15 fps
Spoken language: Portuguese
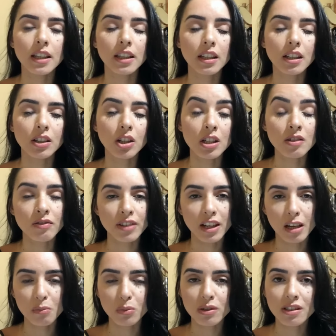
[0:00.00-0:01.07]
e nós
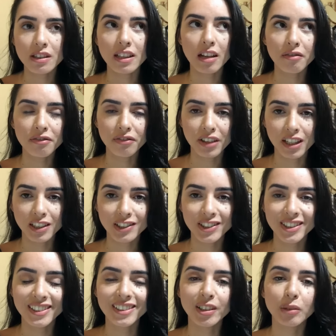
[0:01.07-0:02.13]
viemos na
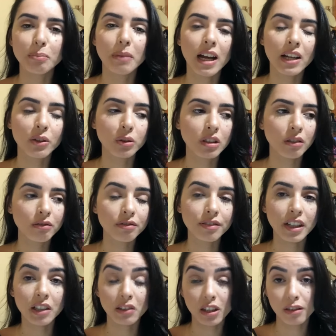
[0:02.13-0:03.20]
frente. Mário não
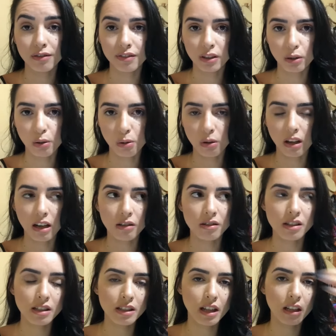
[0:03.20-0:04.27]
veio, ele ficou lá
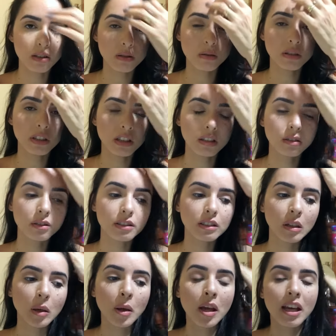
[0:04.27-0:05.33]
nos Estados
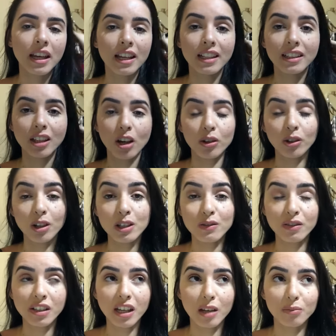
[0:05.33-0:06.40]
Unidos. Então nós
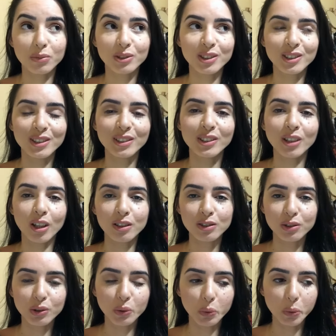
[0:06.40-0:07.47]
viemos
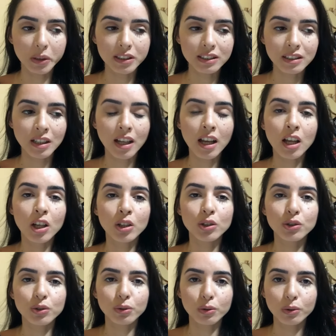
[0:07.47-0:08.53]
nós duas,
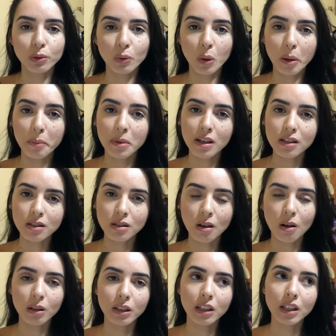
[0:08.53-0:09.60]
junto com a minha
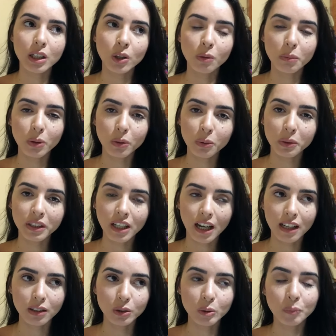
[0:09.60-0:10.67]
sogra e o meu
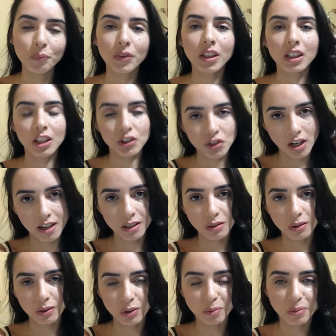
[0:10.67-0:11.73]
cunhado, que já
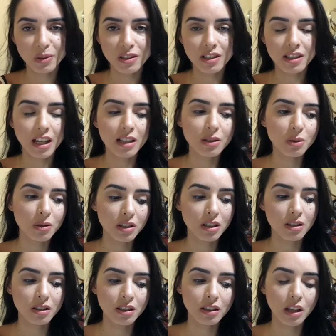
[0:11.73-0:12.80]
retornou para os Estados
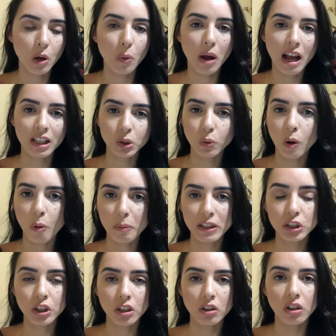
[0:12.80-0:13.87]
Unidos. Então
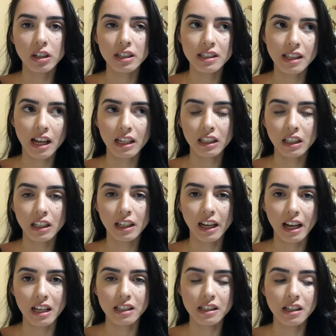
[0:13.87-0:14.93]
atualmente agora está aqui em
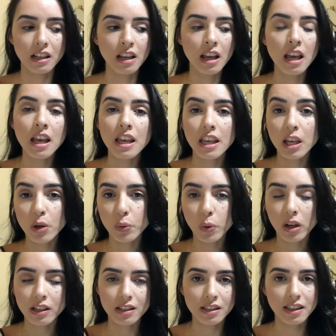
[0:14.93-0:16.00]
casa
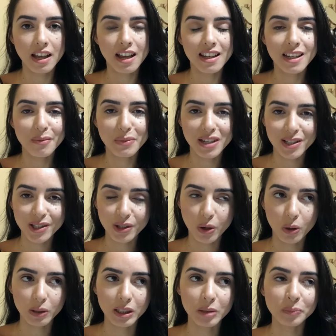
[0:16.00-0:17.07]
eu, Esté e a minha
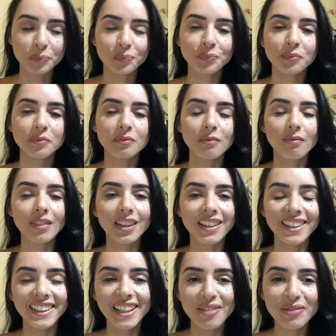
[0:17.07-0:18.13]
sogra.
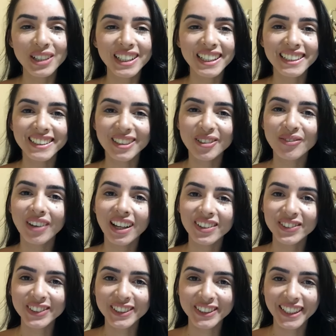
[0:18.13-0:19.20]
E amanhã então
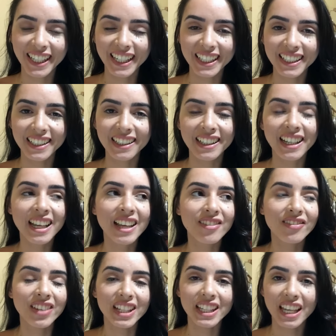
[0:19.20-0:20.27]
Mário chega,
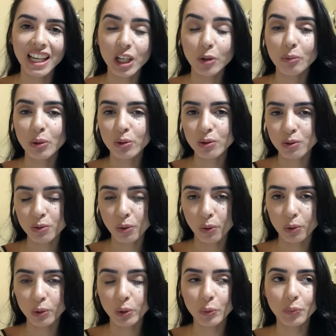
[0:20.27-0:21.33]
vem ele e o meu
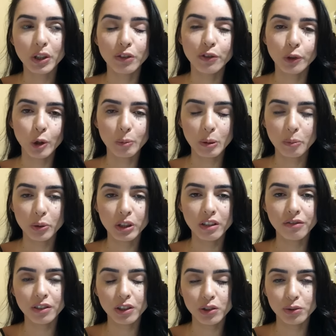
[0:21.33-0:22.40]
sogro, que ficou para
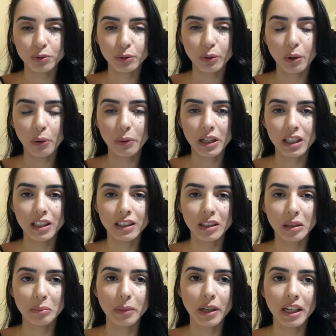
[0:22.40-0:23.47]
poder vir junto com ele
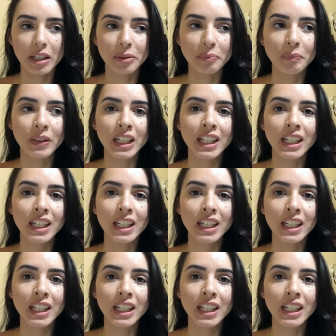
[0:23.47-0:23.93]
também.